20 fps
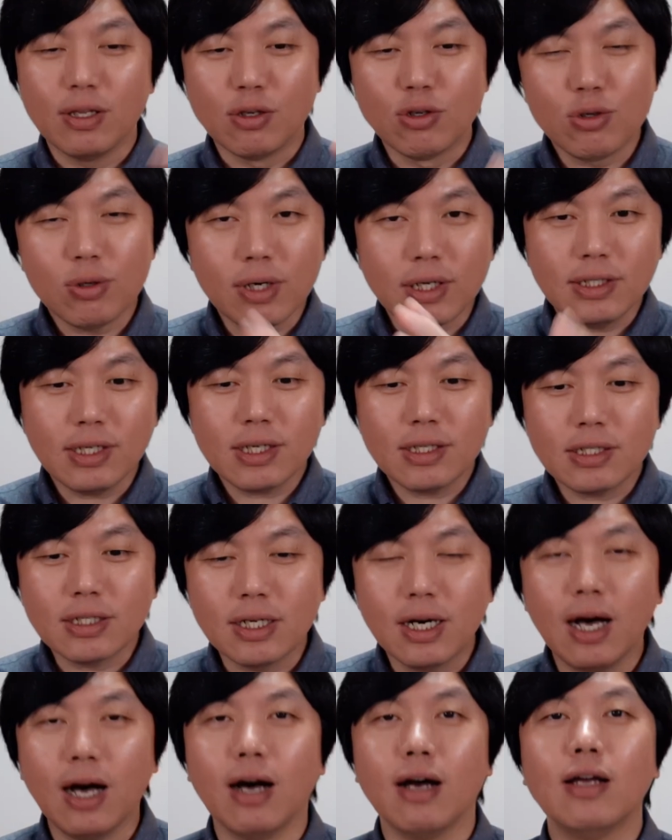你说这个
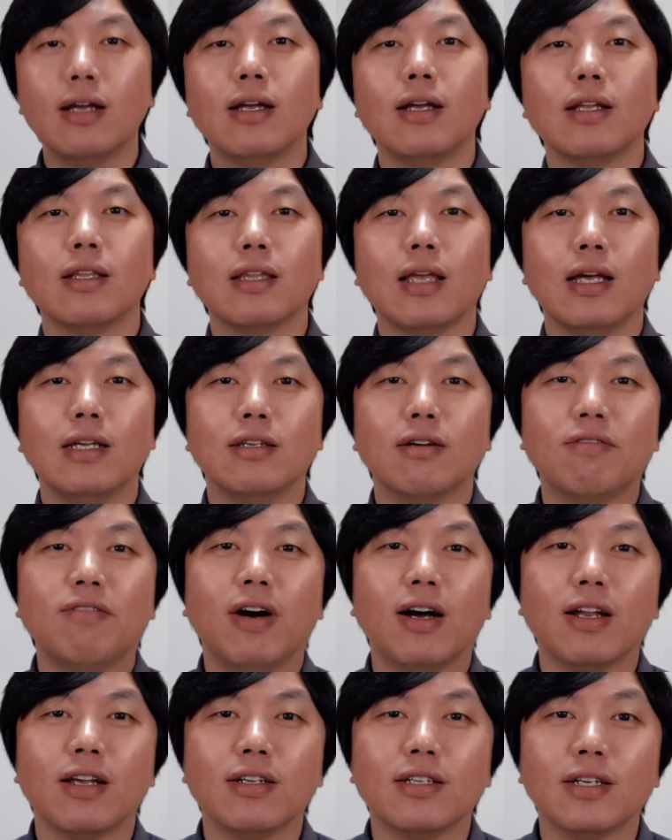车哈，它已经
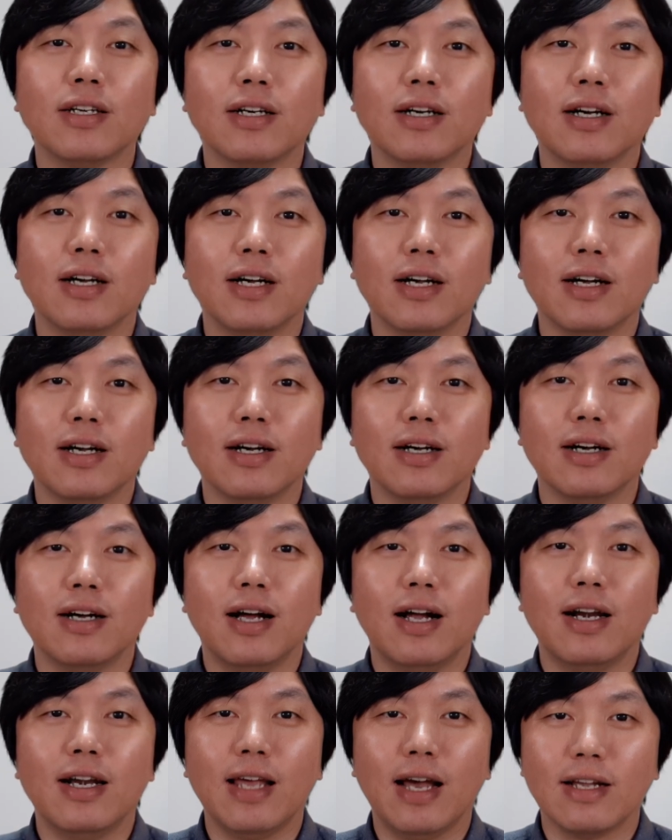放了这
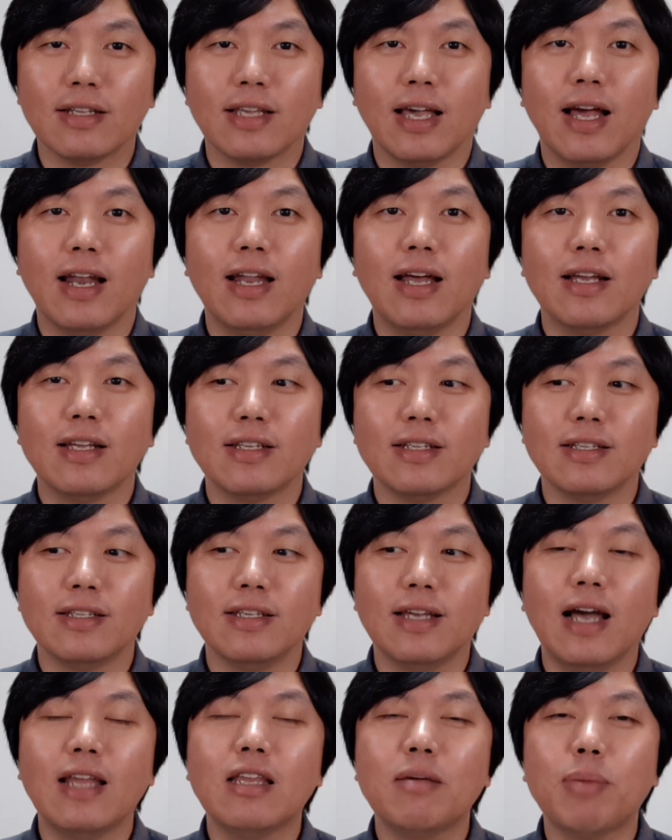个两年了，
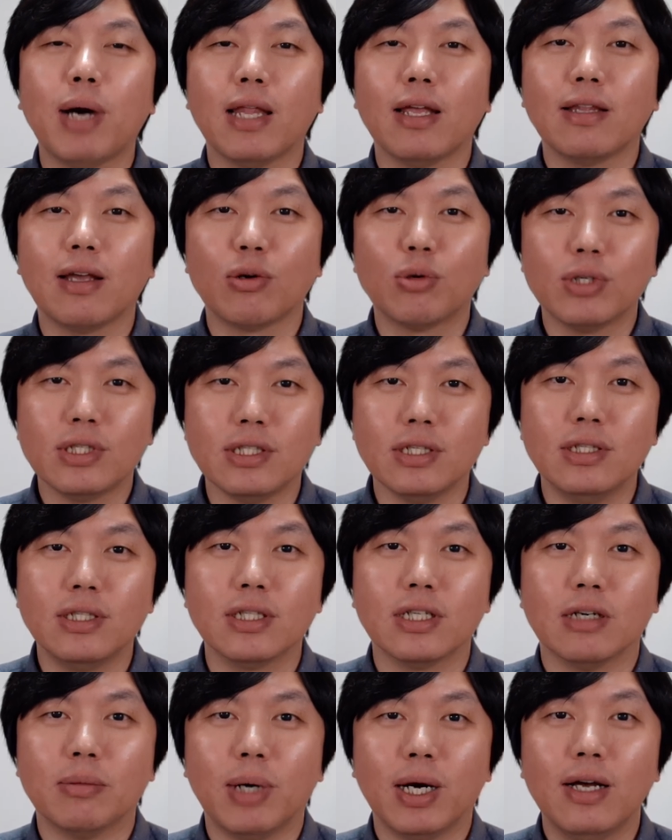你还能把它当做新
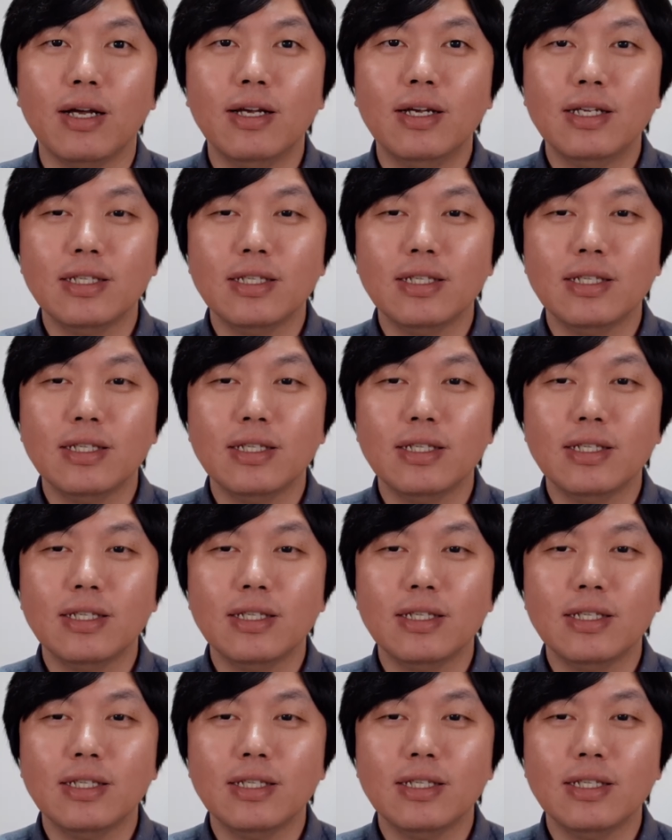车吗？